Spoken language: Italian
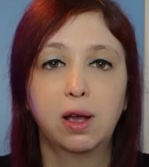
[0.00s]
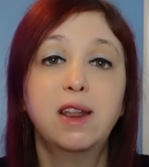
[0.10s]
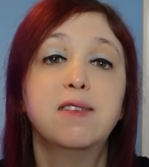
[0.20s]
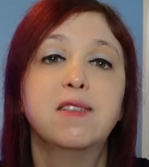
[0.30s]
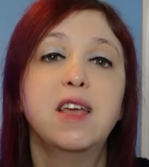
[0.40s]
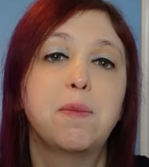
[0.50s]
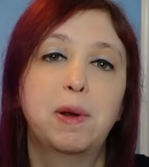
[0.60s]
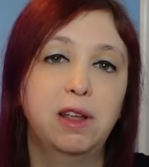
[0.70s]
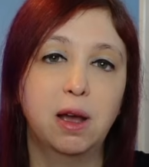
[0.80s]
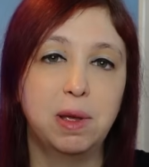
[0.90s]
Christy è
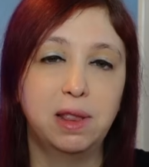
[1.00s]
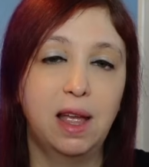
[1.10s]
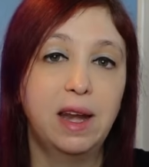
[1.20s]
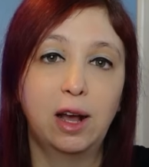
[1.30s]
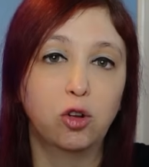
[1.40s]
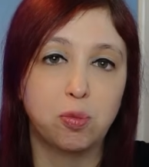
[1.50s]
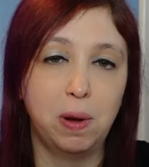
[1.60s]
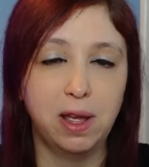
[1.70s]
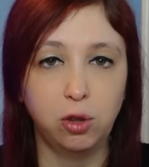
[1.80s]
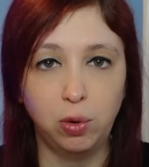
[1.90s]
praticamente una
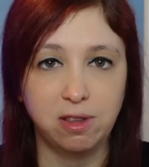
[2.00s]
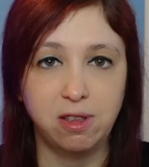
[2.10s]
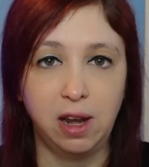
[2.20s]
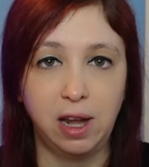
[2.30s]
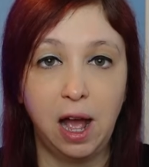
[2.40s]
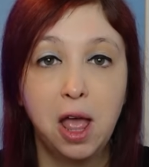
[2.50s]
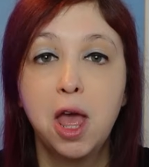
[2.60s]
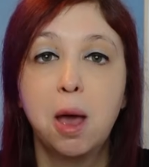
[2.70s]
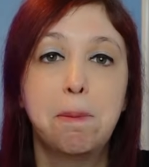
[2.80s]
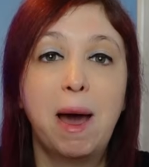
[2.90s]
cosplayer di una sirena,
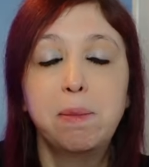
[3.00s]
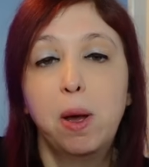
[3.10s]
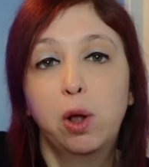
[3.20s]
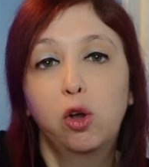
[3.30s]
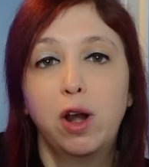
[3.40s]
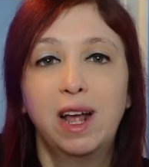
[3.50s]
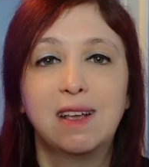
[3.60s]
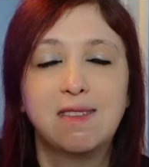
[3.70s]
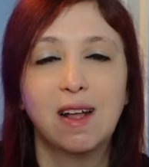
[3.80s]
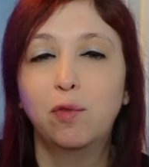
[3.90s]
Barbie ha una gonna
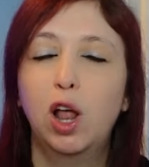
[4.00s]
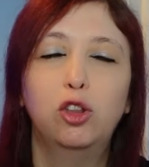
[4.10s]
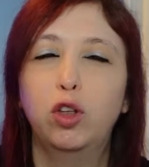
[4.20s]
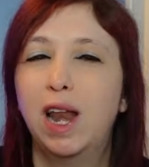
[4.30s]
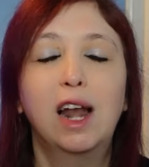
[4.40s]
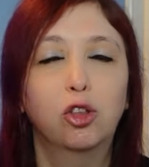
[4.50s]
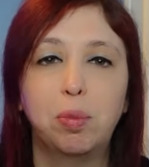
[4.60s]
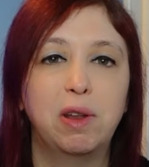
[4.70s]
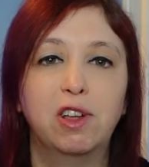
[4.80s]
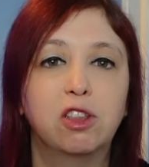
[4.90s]
che sta volando in alto
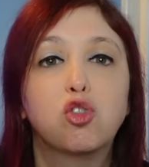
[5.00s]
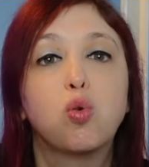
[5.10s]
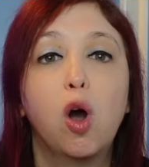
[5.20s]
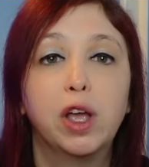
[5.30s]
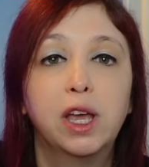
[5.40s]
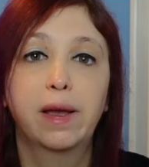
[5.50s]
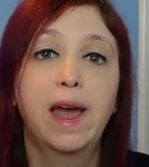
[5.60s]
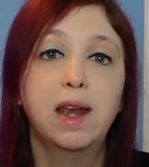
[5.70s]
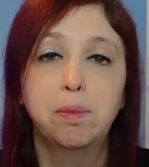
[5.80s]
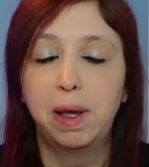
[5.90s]
per i fatti suoi,
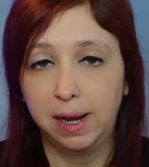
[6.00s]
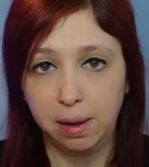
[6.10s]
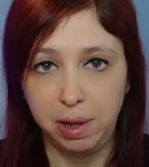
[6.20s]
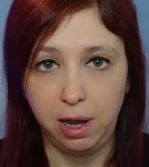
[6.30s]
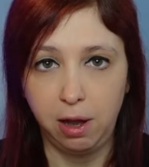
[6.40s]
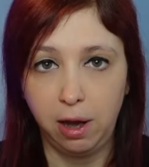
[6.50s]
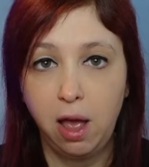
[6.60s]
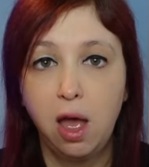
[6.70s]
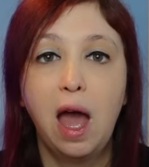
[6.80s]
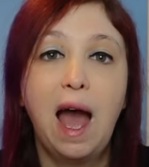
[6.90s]
Ken pare in cameriere,
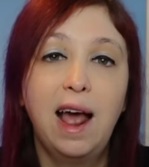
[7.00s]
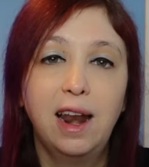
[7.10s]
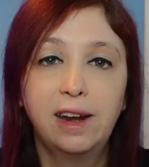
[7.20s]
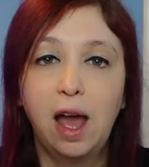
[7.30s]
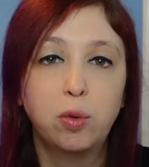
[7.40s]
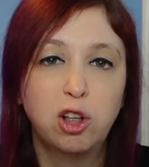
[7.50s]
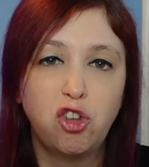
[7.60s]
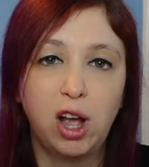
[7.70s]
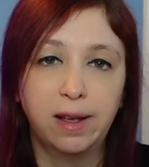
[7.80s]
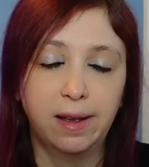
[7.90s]
Alan ha una
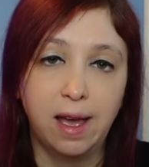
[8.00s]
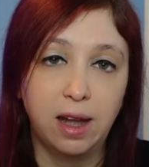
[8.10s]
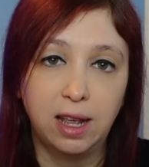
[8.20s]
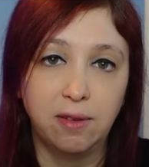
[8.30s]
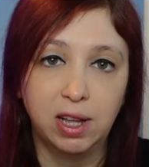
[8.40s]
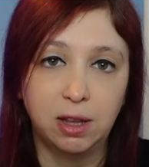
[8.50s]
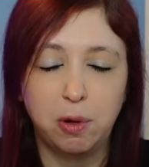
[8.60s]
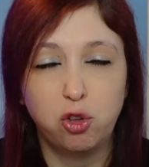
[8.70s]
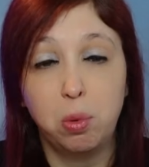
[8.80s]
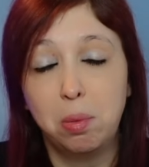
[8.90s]
giacca che è ricavata
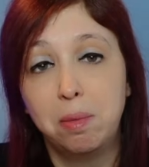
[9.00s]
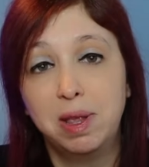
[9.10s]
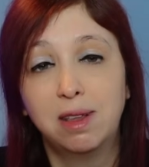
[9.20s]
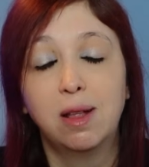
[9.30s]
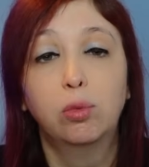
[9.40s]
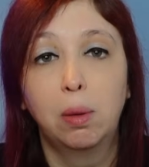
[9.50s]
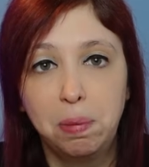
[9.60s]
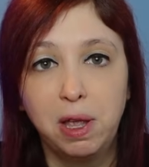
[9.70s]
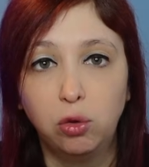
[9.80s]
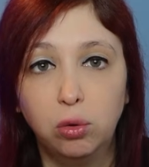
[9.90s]
presumibilmente da un
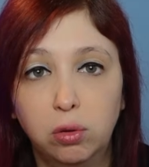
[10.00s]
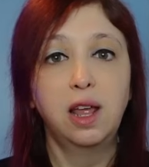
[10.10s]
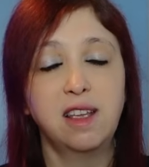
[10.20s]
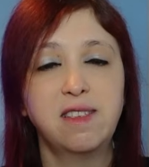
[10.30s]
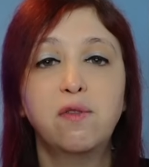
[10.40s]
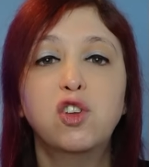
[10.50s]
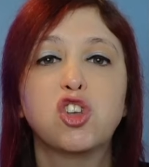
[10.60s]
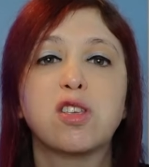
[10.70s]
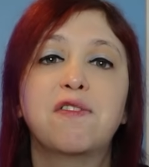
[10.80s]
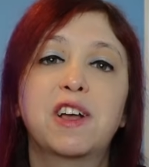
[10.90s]
tappeto, Teresa
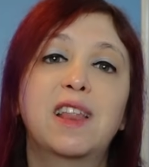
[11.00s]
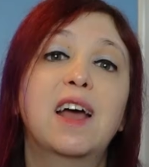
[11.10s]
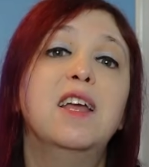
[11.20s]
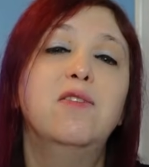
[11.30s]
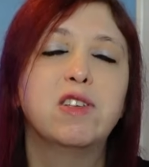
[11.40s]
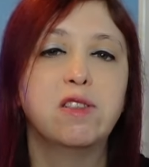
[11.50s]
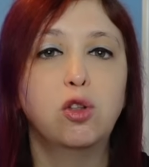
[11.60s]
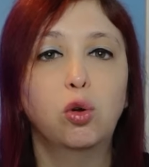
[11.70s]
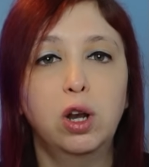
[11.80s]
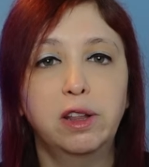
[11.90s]
invece si è fatta il
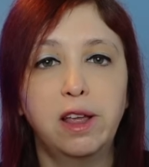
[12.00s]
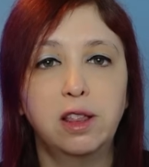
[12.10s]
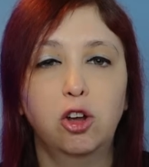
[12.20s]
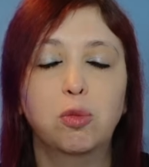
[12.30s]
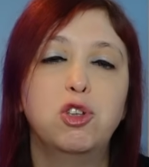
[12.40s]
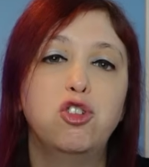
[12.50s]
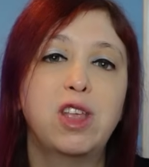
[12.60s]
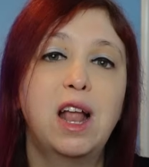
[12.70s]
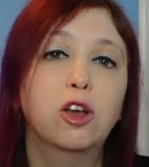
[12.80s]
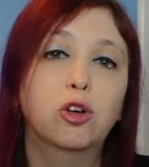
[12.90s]
vestito con le tende come
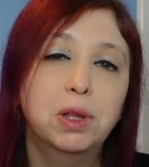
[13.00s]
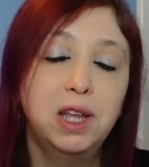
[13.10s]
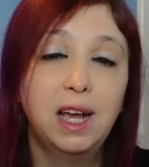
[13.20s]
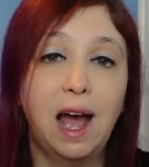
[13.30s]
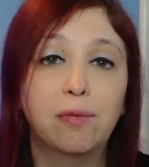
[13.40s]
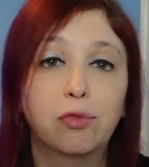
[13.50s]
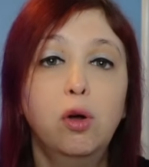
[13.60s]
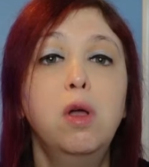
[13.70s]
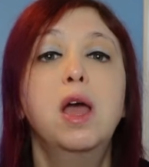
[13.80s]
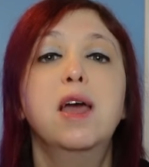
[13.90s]
Giselle in Come
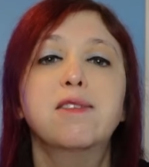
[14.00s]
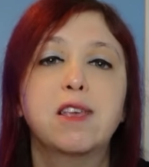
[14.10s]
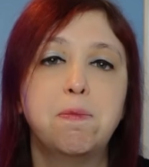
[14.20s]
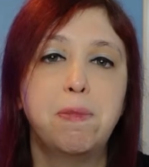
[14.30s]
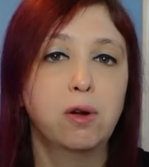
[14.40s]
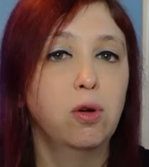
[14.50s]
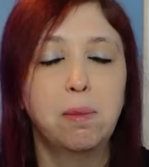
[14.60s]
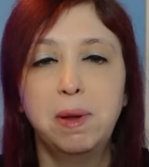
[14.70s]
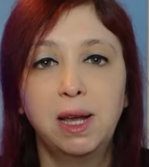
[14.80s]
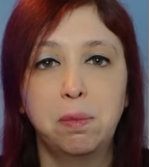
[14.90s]
d'incanto e e Skipper non
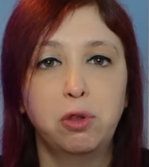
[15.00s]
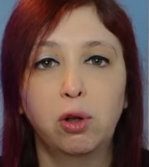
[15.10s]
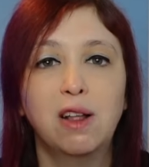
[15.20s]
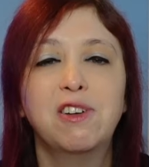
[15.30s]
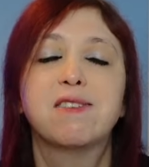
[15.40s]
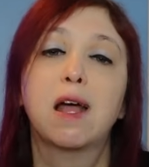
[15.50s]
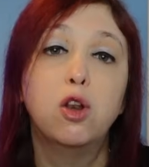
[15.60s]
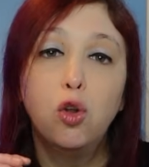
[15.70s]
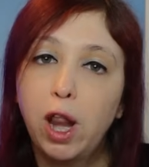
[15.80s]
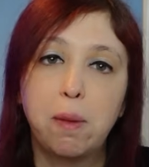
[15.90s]
ha ben capito che la festa
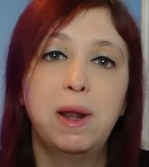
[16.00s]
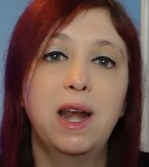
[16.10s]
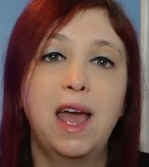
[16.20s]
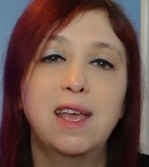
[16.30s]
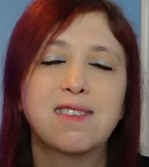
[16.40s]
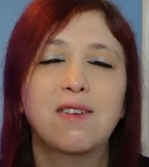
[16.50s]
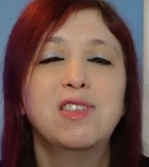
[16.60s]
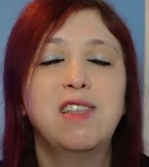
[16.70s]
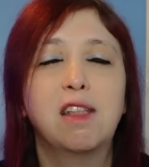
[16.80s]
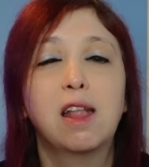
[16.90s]
non è per lei e si è
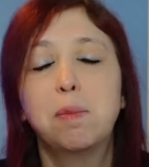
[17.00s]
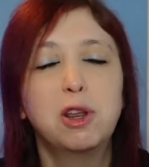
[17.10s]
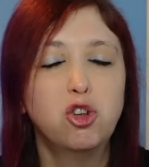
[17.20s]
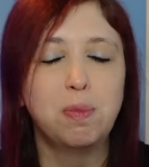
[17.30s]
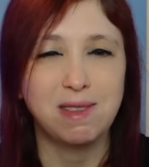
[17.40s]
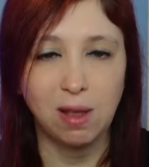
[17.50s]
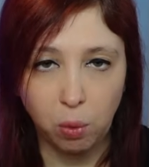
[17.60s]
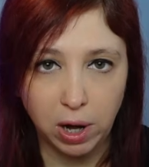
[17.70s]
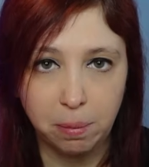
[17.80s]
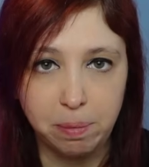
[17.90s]
vestita da principessa
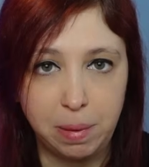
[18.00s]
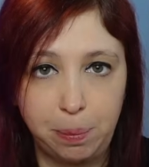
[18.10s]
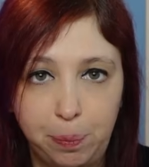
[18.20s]
wannabe.